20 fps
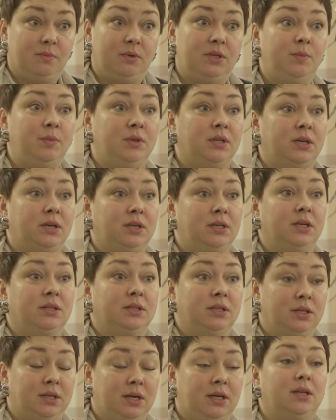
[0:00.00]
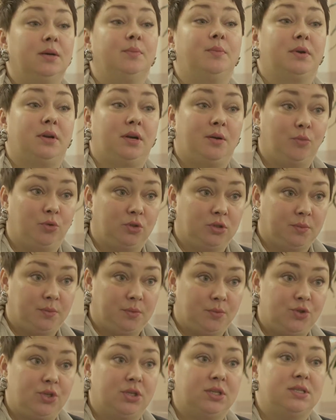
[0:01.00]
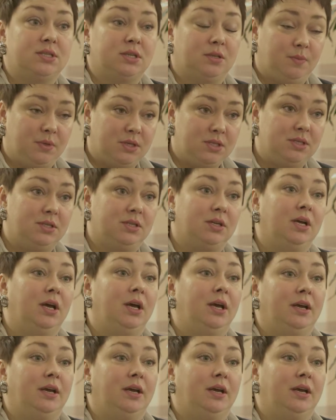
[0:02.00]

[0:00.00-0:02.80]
Именно не отыграла, а проработала, потому что концертмейстер –